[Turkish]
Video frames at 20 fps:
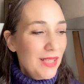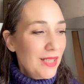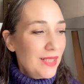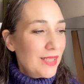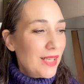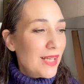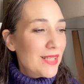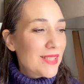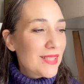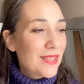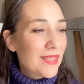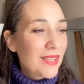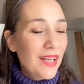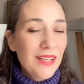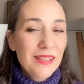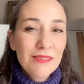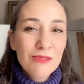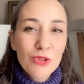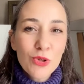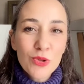Ya
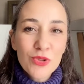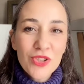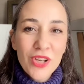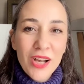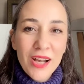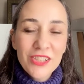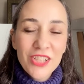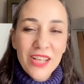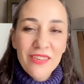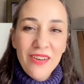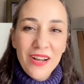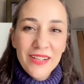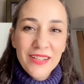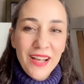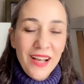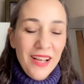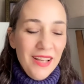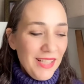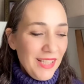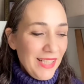aslında çok şey var
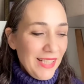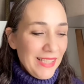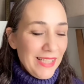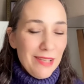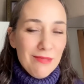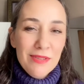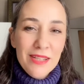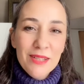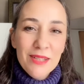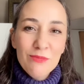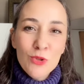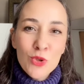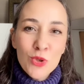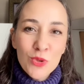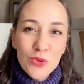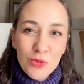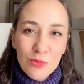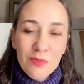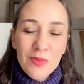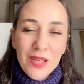da ne bileyim
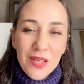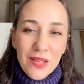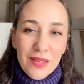düşündüm.